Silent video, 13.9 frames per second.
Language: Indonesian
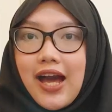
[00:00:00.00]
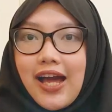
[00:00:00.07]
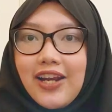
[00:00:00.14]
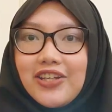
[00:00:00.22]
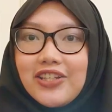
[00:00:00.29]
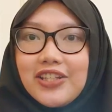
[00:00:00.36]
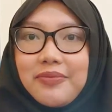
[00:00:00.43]

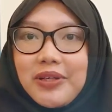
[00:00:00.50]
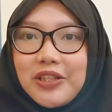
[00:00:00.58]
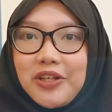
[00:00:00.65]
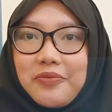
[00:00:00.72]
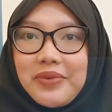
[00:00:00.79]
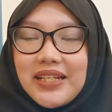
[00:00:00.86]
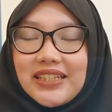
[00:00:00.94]
Halo Sobat
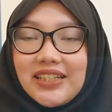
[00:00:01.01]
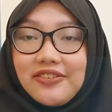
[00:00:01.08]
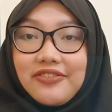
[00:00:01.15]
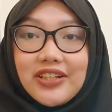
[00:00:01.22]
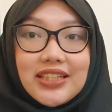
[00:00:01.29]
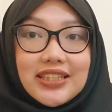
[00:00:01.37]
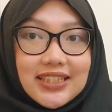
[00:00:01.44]
Kompas
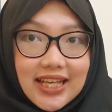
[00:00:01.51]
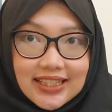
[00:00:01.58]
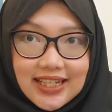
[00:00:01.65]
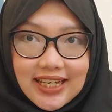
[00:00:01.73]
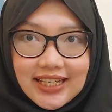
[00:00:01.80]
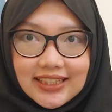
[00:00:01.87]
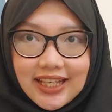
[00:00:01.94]
TV,
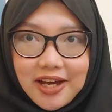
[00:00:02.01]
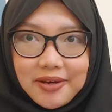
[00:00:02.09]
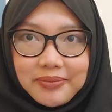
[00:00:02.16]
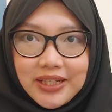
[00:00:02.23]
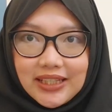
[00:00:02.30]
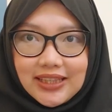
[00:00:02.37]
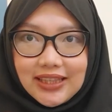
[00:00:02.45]
saatnya kita
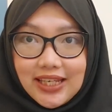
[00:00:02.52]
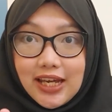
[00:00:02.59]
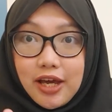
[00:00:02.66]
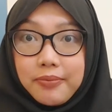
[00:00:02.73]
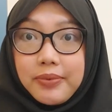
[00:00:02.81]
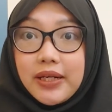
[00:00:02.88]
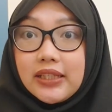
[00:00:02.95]
update
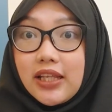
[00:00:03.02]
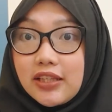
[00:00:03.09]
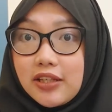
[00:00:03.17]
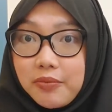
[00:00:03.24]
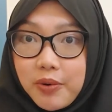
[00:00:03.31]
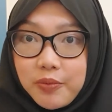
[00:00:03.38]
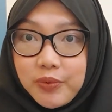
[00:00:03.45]
3 berita
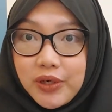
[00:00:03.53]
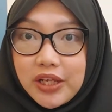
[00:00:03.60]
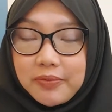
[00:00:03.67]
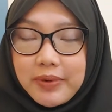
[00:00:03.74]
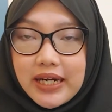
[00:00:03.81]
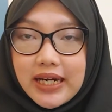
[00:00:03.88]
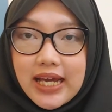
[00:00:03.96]

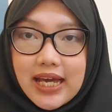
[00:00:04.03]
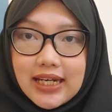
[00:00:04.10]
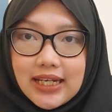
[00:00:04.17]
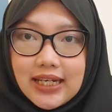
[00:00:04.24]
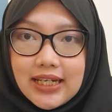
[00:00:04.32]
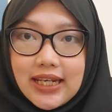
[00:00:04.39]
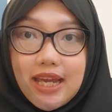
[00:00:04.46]
terpopuler pada
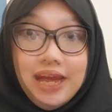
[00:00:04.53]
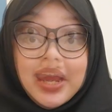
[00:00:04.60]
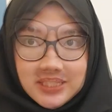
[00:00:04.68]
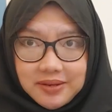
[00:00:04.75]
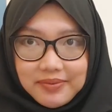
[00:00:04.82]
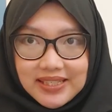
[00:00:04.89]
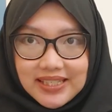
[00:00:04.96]
hari ini
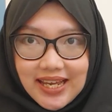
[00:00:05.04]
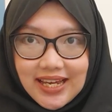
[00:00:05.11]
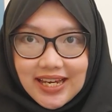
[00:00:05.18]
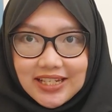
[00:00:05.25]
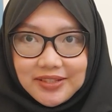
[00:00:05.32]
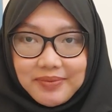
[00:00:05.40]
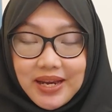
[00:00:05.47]
bersama saya
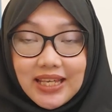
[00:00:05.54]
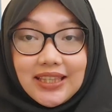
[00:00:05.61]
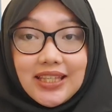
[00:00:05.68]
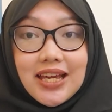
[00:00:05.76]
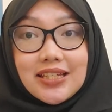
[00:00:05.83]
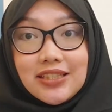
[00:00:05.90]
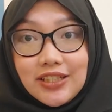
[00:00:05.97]
Karisma
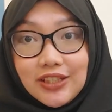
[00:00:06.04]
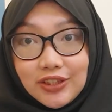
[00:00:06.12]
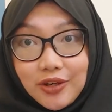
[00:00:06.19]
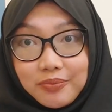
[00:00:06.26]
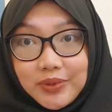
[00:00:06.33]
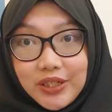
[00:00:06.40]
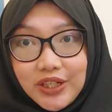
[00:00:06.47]
Ningtyas di
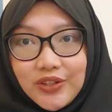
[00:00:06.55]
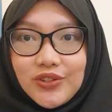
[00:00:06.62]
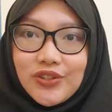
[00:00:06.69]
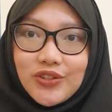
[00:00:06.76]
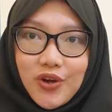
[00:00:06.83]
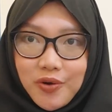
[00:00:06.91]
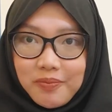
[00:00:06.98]
Top 3
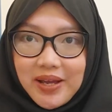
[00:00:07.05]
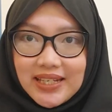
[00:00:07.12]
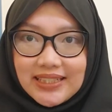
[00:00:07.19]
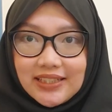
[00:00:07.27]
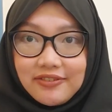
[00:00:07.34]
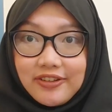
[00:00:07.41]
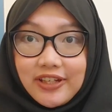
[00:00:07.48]
News
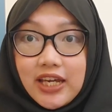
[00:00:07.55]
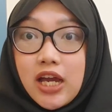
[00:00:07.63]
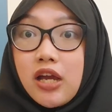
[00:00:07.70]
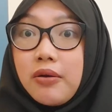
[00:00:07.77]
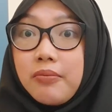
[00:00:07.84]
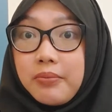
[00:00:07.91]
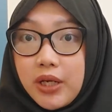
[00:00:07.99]
Kompas TV.
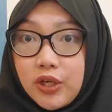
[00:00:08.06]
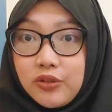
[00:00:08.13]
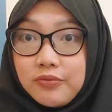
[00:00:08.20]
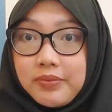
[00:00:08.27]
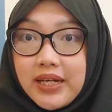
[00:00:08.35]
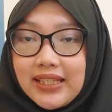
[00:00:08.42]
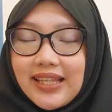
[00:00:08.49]

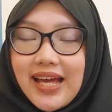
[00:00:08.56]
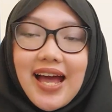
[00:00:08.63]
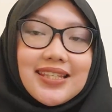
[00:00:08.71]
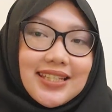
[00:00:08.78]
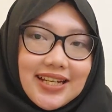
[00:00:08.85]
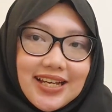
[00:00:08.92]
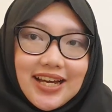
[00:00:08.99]
Berikut berita
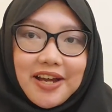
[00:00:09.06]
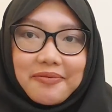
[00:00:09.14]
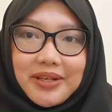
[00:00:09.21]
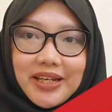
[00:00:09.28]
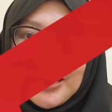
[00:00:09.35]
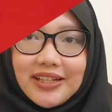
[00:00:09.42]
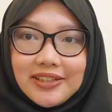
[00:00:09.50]

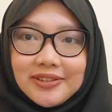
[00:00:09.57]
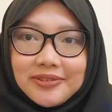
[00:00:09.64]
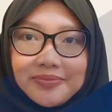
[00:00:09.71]
selengkapnya.